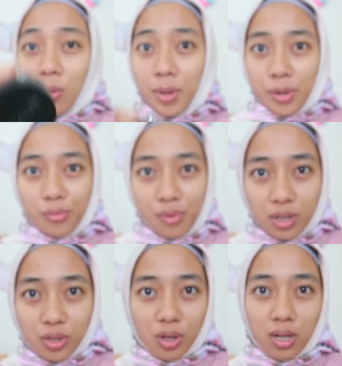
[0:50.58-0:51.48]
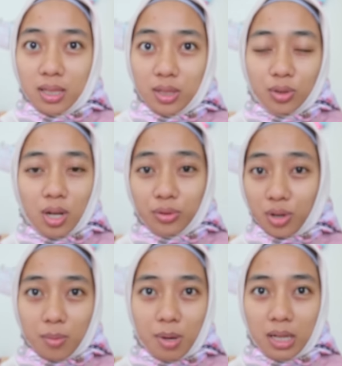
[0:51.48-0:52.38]
nomor 2 coklat itu
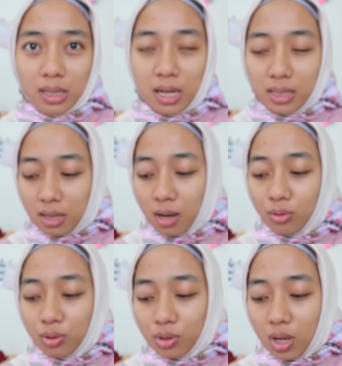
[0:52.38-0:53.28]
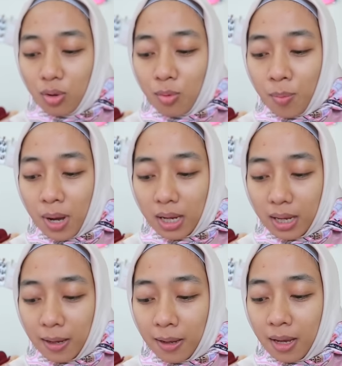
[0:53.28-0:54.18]
natural banget di alis aku terus aku mau
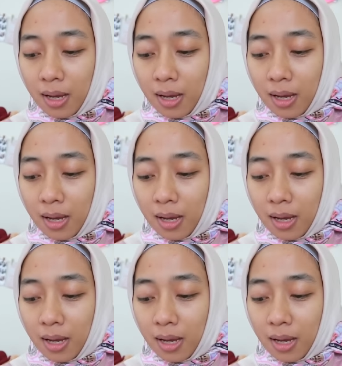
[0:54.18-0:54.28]
pakai